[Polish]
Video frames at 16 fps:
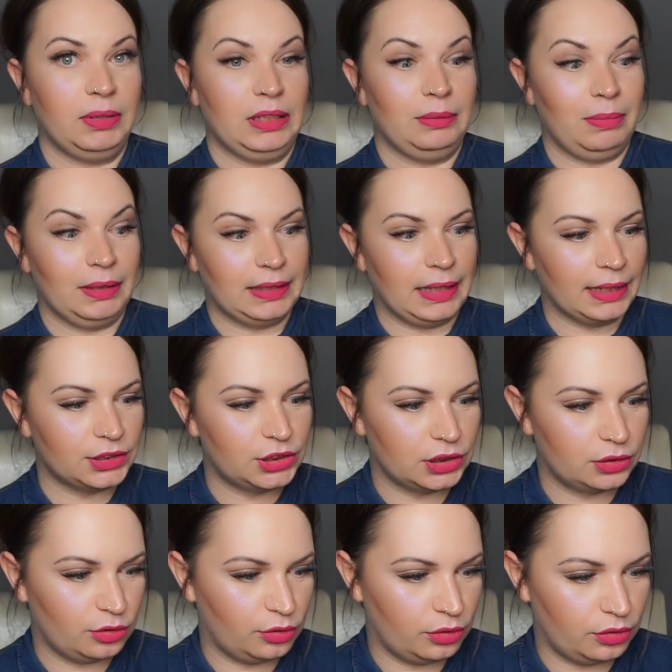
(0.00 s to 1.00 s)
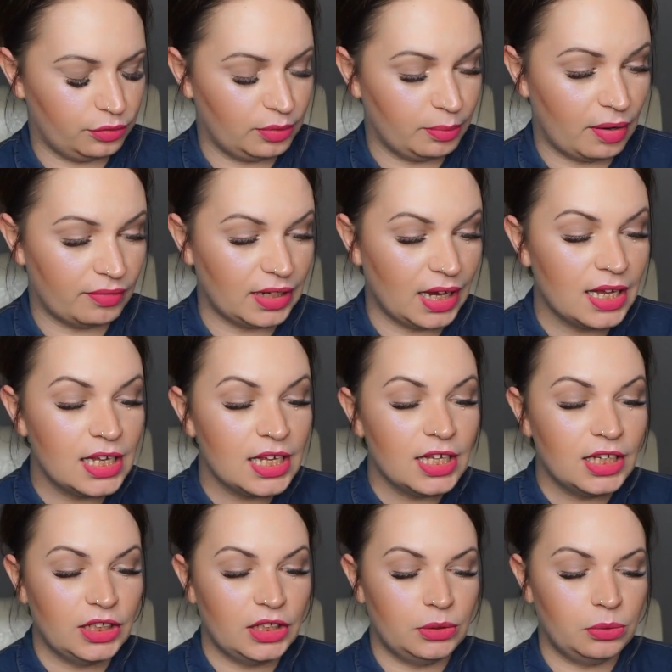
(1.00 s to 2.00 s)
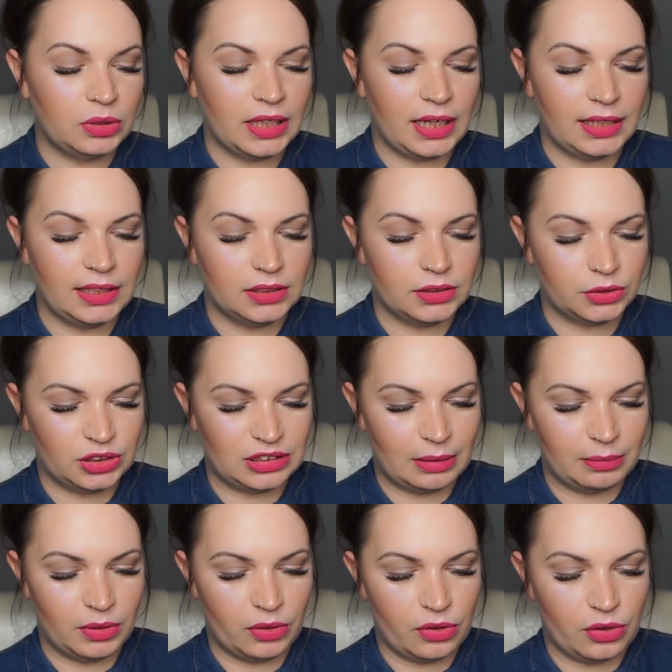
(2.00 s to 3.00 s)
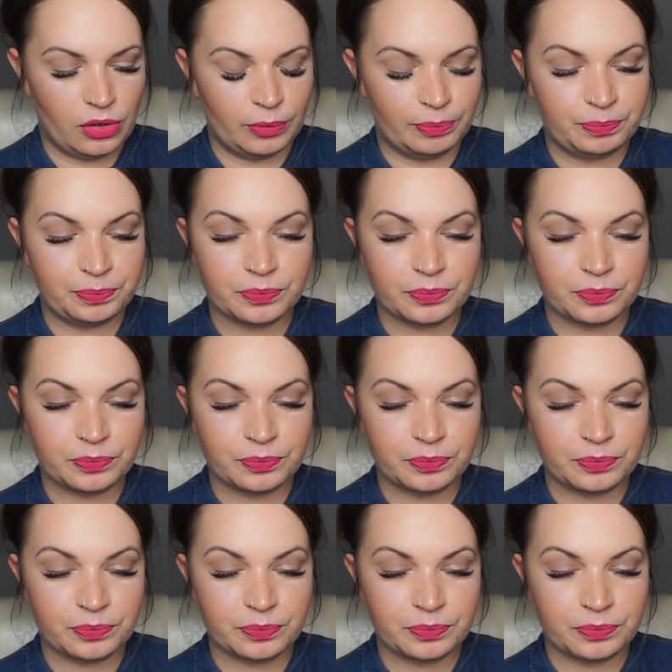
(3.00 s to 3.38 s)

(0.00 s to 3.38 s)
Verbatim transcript: chyba tak się to wymawia. I tutaj co czytamy o